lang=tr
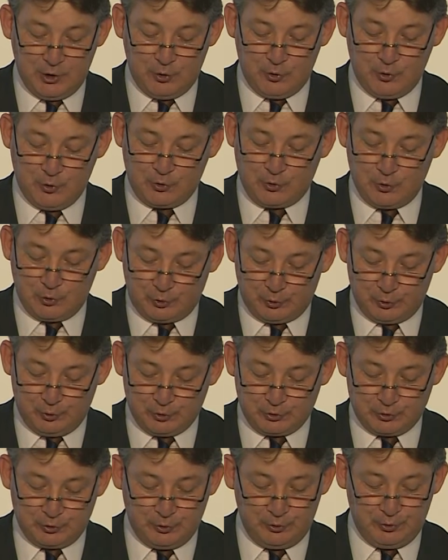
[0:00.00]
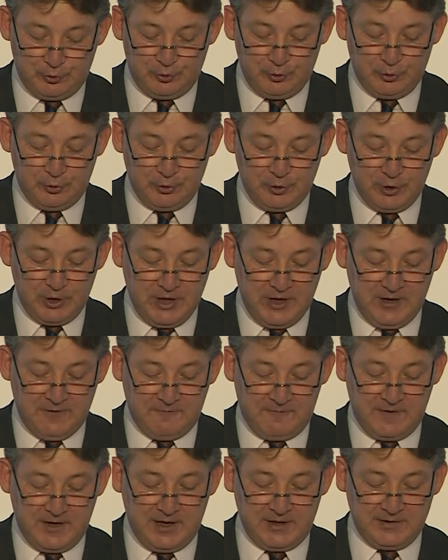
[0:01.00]
hukukun üstünlüğü
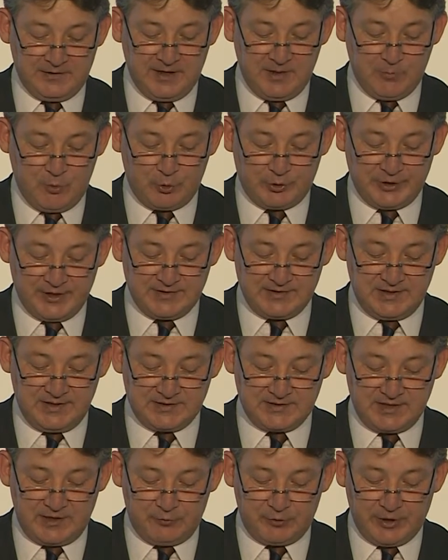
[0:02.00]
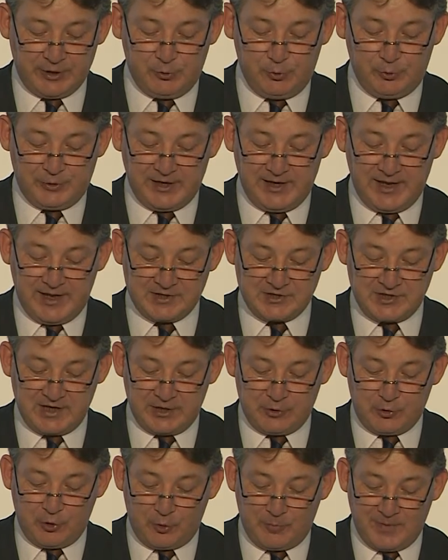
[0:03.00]
ve demokrasiyi savunan ülkelerce
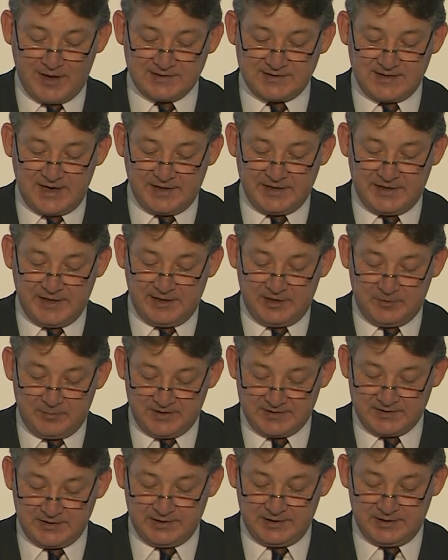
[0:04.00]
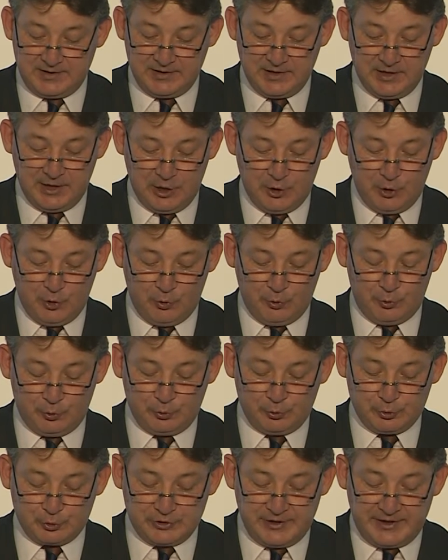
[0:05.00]
görmezden gelinmesini
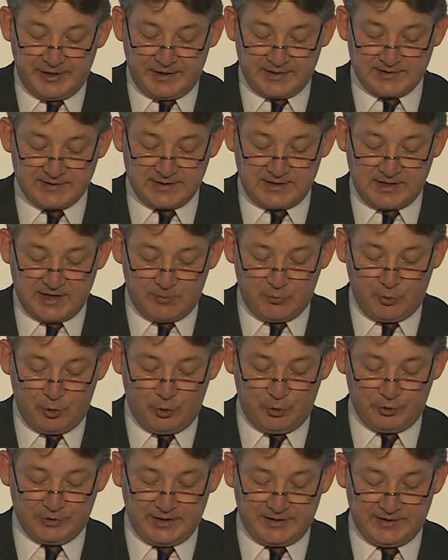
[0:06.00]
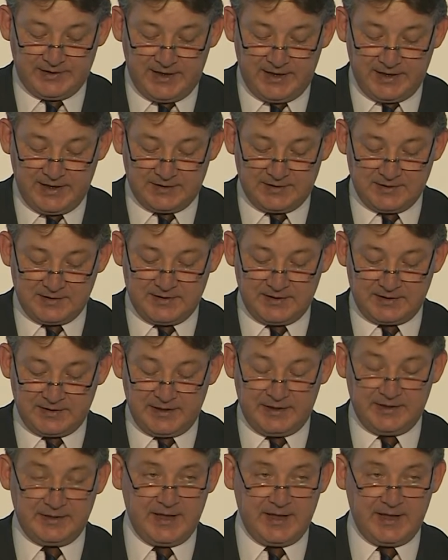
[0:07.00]
uluslararası kamuoyunda dile getirdikleri